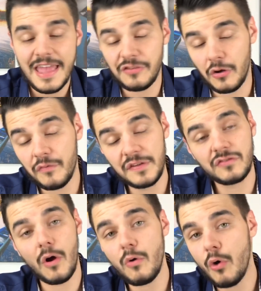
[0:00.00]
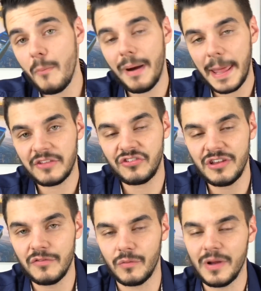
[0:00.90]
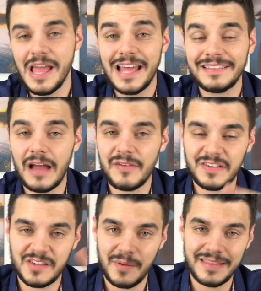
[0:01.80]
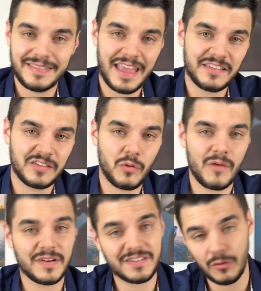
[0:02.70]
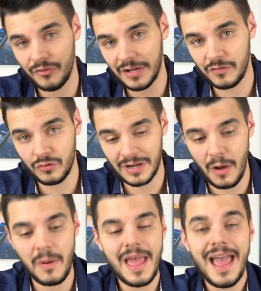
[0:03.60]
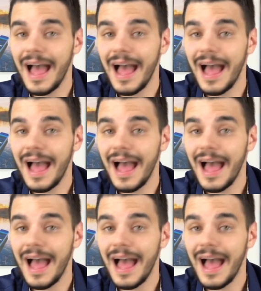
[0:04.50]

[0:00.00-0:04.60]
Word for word: Só que eu fiz só um comparativo da versão Intense com a versão tradicional.